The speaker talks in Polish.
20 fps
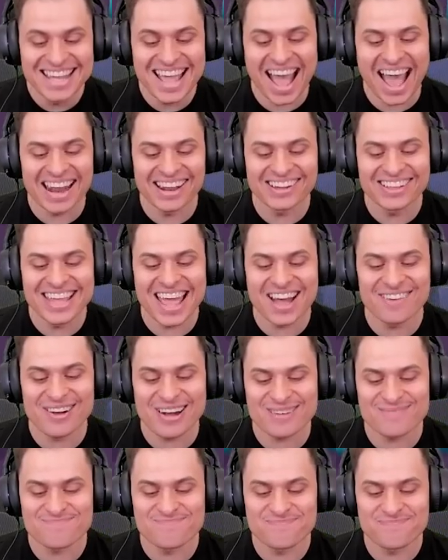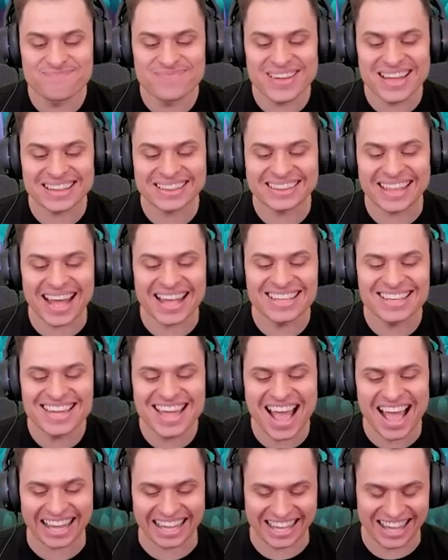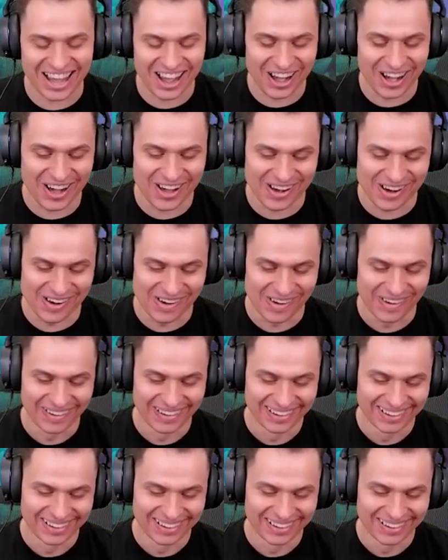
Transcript: nie, no nie mam pytań, jakie oro!